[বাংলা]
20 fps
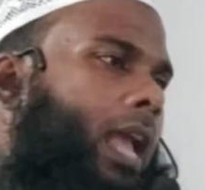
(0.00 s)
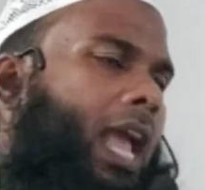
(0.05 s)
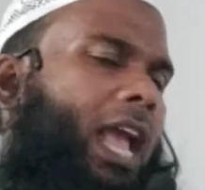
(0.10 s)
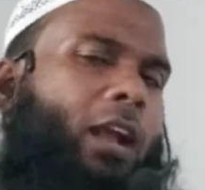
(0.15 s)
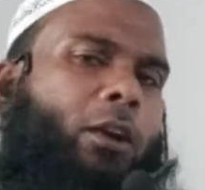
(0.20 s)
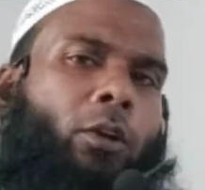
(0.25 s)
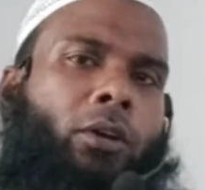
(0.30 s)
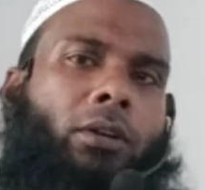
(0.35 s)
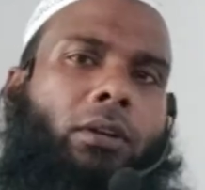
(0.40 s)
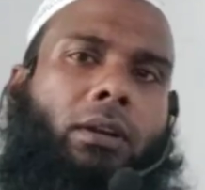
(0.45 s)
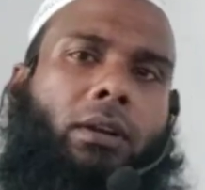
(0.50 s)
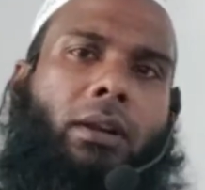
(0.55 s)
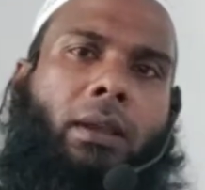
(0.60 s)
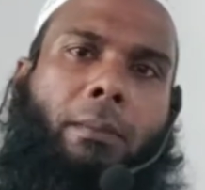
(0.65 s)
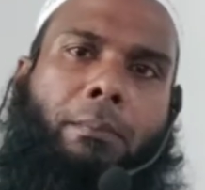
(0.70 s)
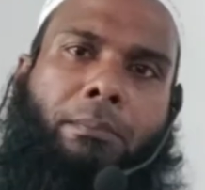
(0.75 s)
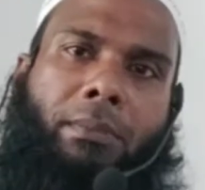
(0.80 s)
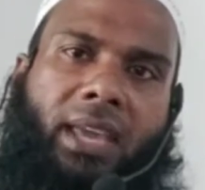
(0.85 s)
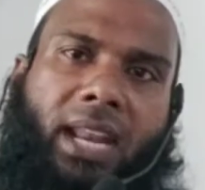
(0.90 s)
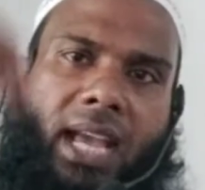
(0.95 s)
এখন
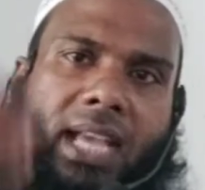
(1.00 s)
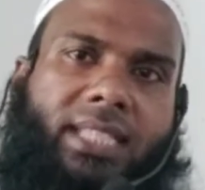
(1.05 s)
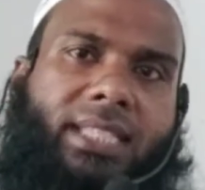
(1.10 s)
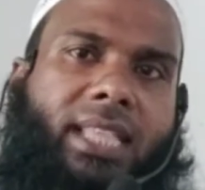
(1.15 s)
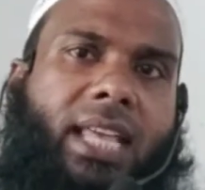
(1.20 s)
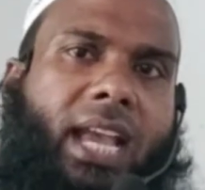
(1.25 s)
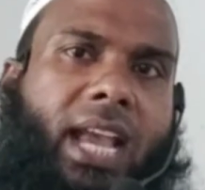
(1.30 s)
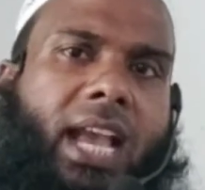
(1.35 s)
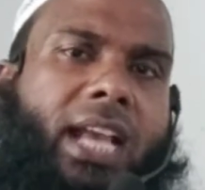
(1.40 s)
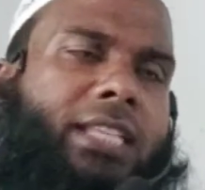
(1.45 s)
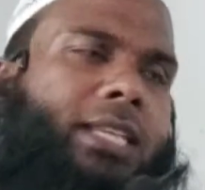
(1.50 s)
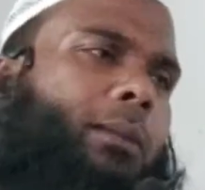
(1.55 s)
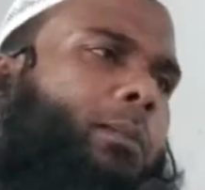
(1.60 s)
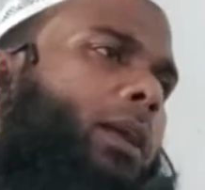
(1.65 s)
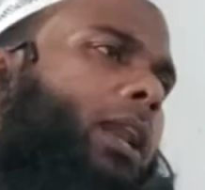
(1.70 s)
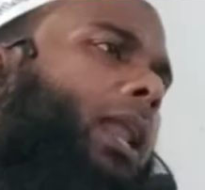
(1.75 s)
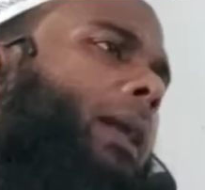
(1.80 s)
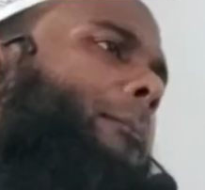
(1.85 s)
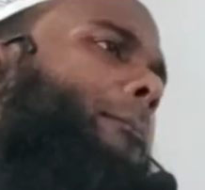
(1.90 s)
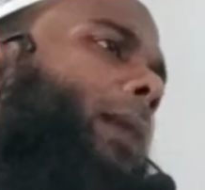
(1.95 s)
মিরাজ থেকে এসে
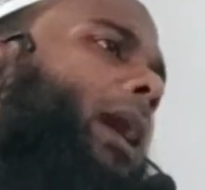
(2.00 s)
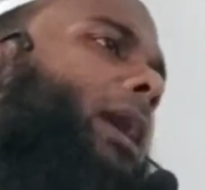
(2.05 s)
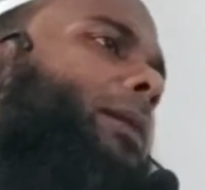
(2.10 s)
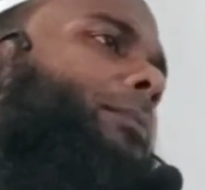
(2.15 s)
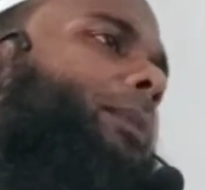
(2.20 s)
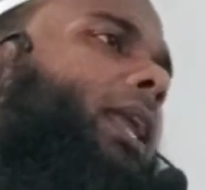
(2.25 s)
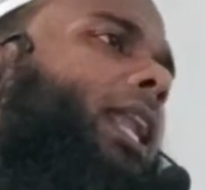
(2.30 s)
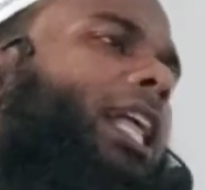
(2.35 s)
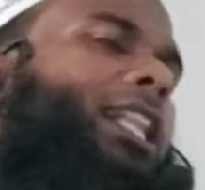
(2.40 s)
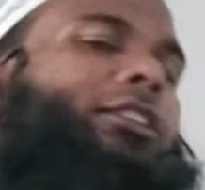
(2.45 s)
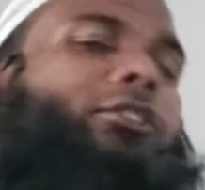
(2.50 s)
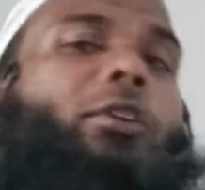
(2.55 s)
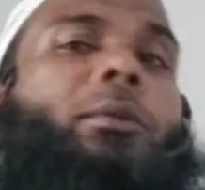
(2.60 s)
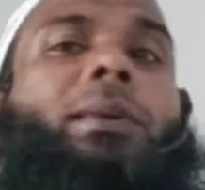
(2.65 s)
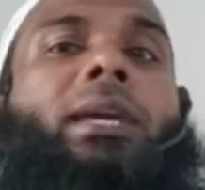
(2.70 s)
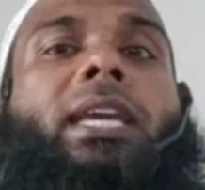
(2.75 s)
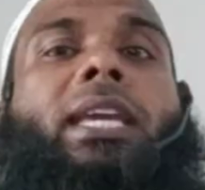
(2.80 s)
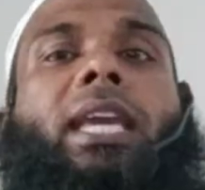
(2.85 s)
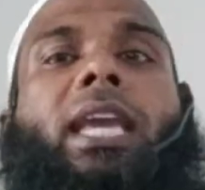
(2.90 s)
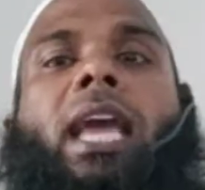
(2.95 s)
বললাম ভাই বিলাল
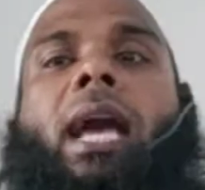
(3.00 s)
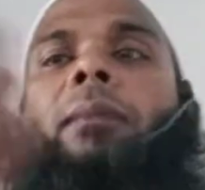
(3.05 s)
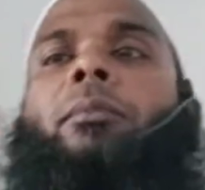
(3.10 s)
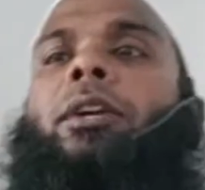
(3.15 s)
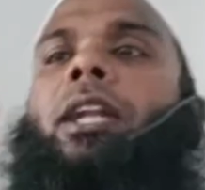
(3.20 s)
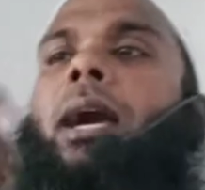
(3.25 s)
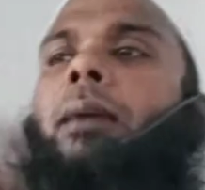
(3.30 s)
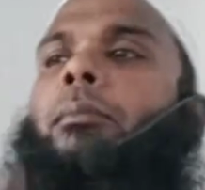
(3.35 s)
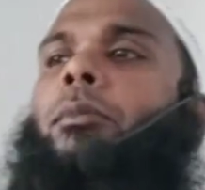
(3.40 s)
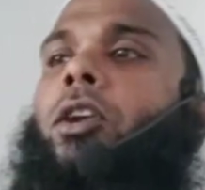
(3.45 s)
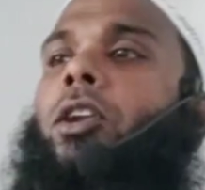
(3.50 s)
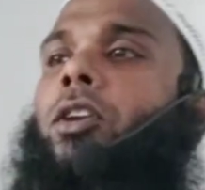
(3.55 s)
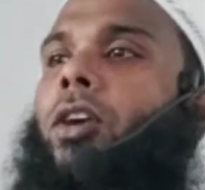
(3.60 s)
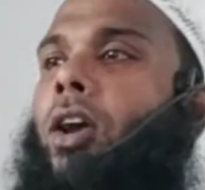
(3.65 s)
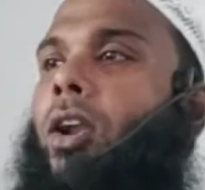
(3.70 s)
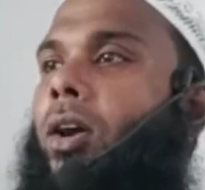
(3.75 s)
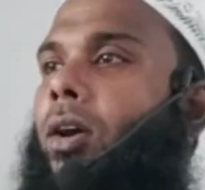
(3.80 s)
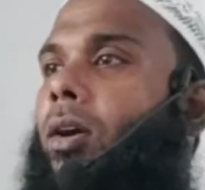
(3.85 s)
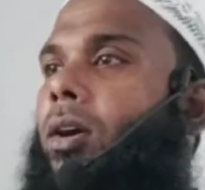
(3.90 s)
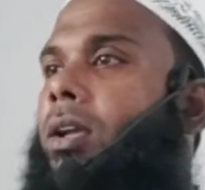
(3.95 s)
তুমি কি এমন আমল
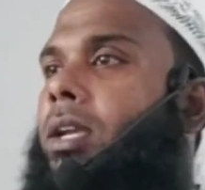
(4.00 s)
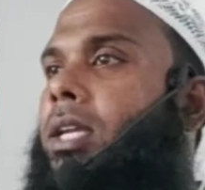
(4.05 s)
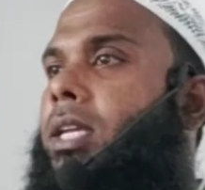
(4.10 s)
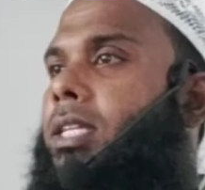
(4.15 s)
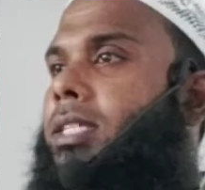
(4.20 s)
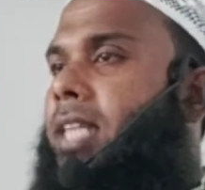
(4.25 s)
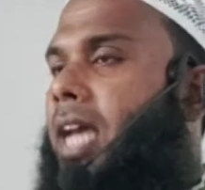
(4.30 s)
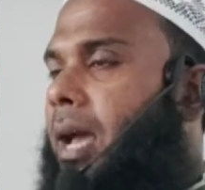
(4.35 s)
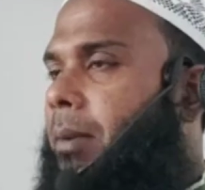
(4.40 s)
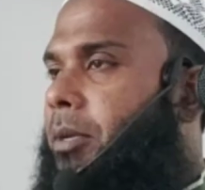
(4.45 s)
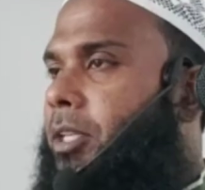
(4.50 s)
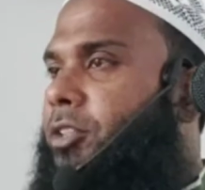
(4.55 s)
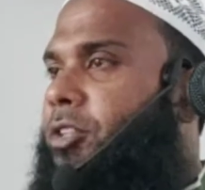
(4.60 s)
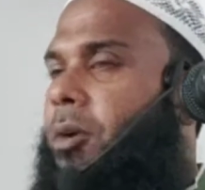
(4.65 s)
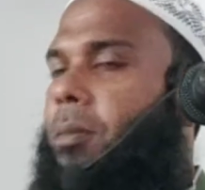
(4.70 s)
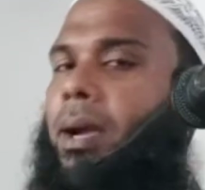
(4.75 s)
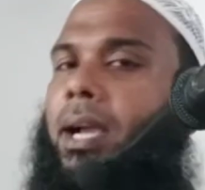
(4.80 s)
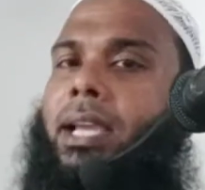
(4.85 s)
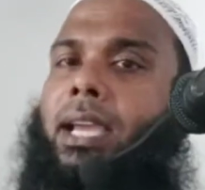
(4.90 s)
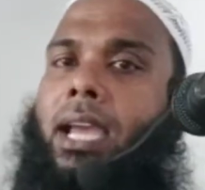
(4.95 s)
করো যে আমি
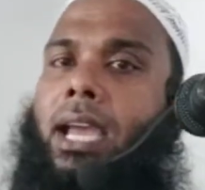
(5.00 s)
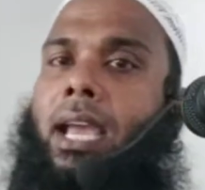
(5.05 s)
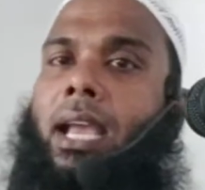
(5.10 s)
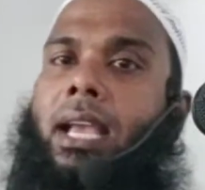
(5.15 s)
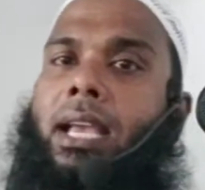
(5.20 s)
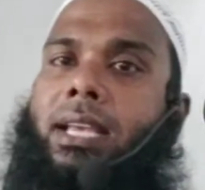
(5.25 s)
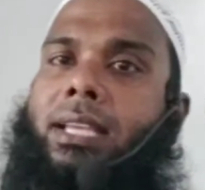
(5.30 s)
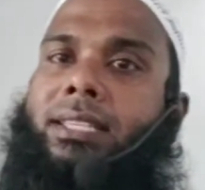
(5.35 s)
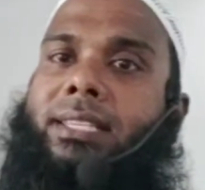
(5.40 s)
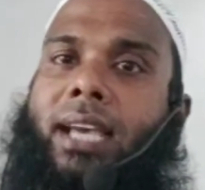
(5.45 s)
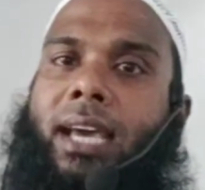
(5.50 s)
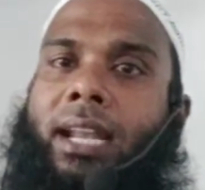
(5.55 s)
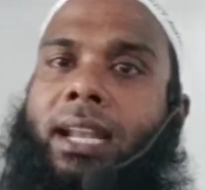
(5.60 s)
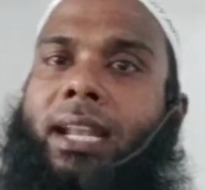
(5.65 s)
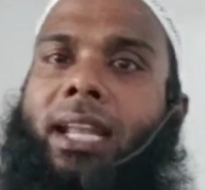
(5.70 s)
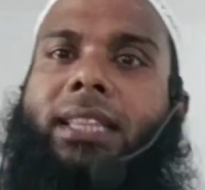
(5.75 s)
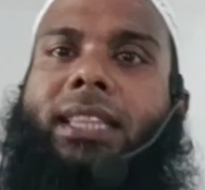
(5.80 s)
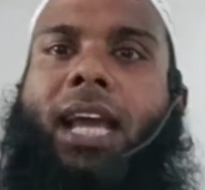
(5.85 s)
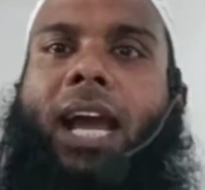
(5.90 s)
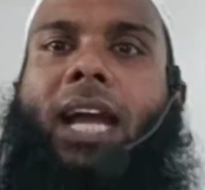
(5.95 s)
তোমাকে
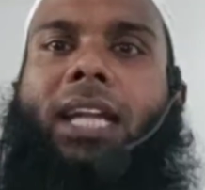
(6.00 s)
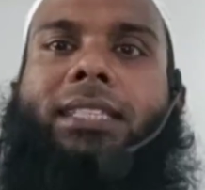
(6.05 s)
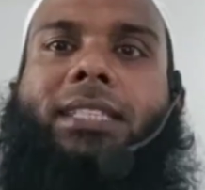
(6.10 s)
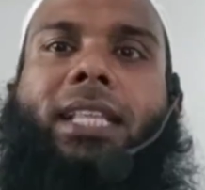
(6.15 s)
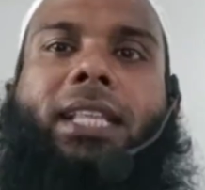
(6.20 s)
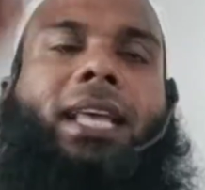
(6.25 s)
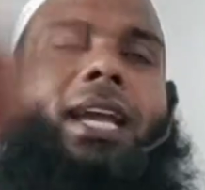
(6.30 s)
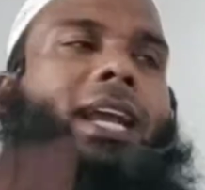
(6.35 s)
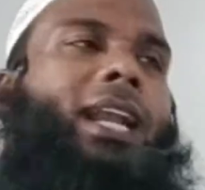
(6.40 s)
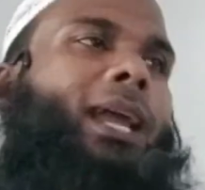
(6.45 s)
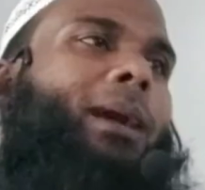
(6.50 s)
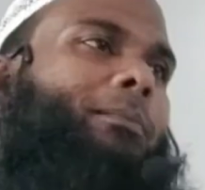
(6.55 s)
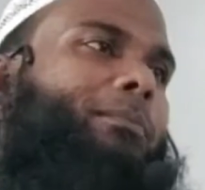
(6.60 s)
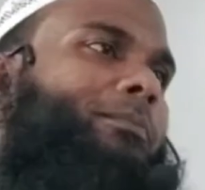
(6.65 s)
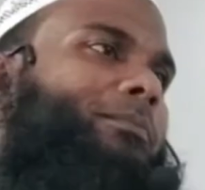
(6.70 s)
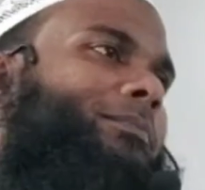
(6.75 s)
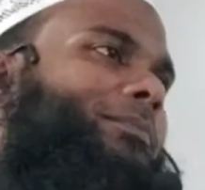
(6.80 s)
জান্নাতে হাঁটতে দেখলাম